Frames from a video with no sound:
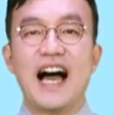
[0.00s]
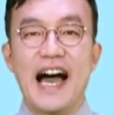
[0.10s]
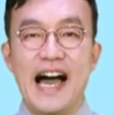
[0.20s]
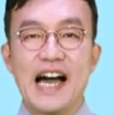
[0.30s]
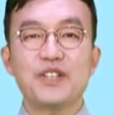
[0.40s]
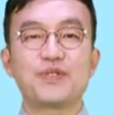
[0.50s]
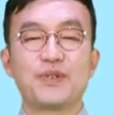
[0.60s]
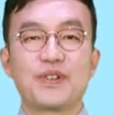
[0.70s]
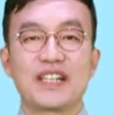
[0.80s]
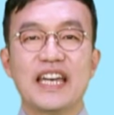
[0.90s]
아주
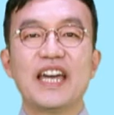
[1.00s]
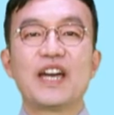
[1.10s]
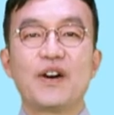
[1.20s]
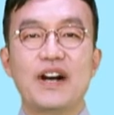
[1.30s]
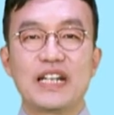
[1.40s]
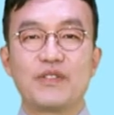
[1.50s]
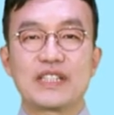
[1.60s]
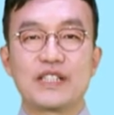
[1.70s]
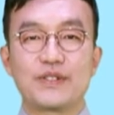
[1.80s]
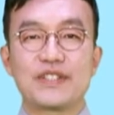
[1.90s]
유용하게
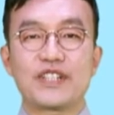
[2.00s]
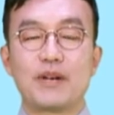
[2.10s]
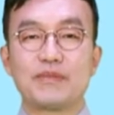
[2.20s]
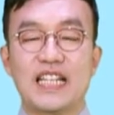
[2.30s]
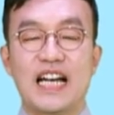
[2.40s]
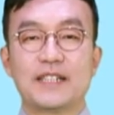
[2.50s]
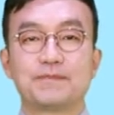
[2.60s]
활용하실 수 있을 겁니다.